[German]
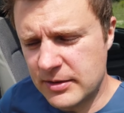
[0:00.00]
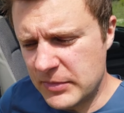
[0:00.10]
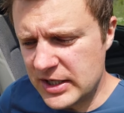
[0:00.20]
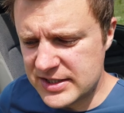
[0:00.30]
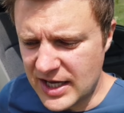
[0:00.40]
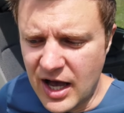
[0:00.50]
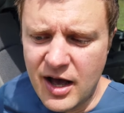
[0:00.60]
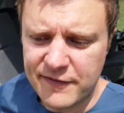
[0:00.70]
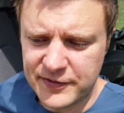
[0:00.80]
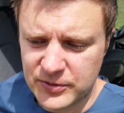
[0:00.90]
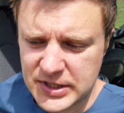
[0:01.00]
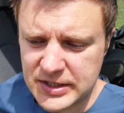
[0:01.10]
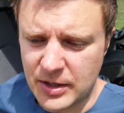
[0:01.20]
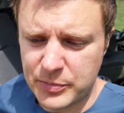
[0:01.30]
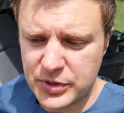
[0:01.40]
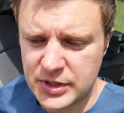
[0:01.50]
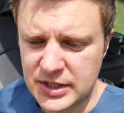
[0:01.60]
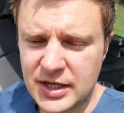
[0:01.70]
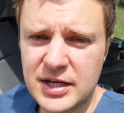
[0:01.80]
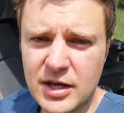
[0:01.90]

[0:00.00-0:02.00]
in dem Militärhafen und ich habe in der